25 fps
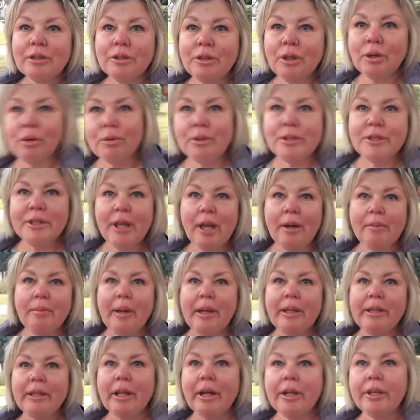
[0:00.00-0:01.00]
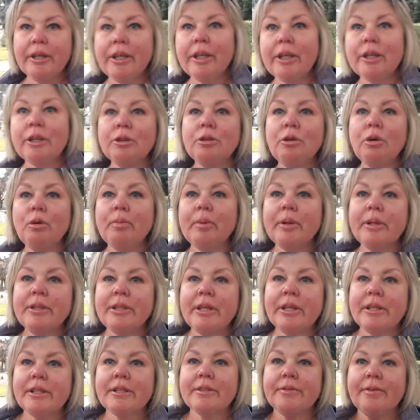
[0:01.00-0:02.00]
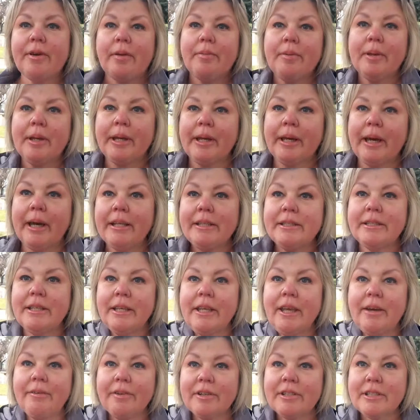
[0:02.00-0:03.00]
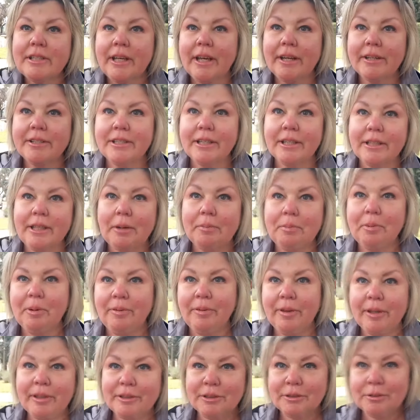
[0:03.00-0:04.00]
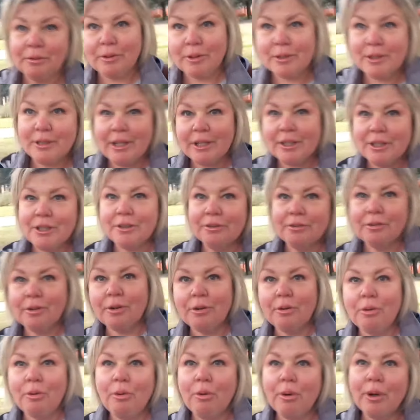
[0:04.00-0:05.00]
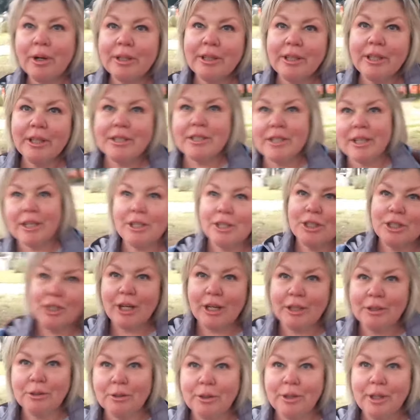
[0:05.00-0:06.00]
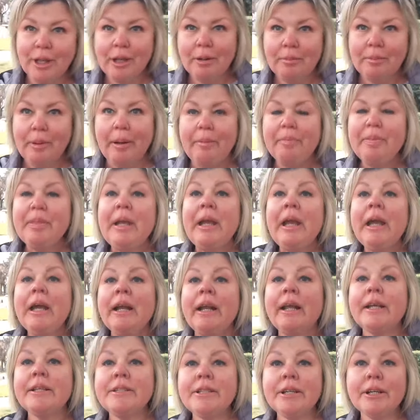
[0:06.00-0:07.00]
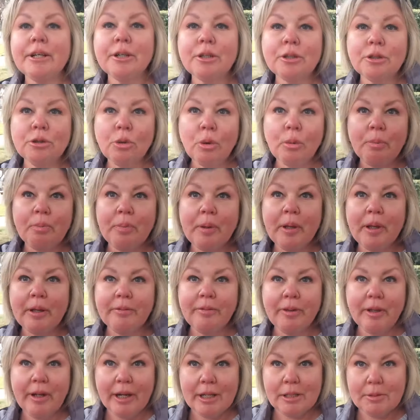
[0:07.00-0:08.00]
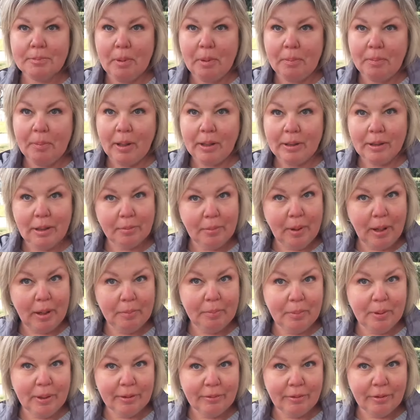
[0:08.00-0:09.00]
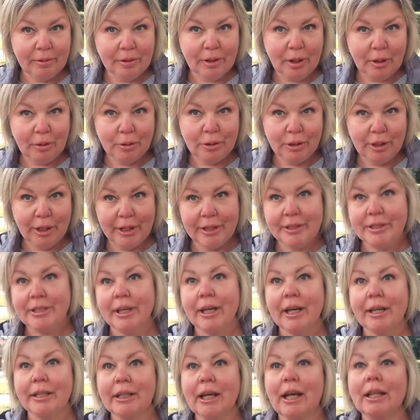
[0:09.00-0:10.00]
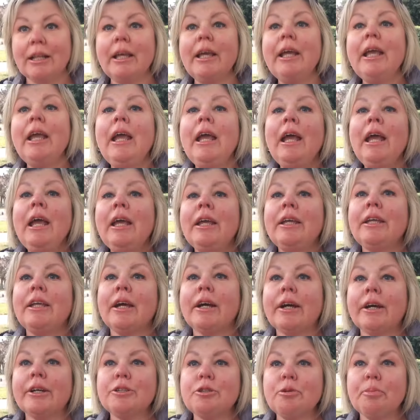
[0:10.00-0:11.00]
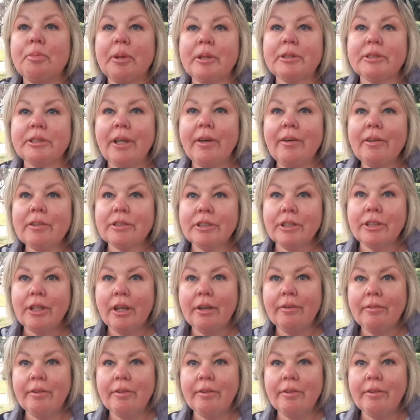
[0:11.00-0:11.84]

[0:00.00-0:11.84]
Друзья мои дорогие, добрый день, с вами Катя. Я вас, как всегда, приветствую из нашего города, из Кинчано-Терме. Для тех, кто первый раз попал на мои первый, второй, третий каналы, я хочу представиться, я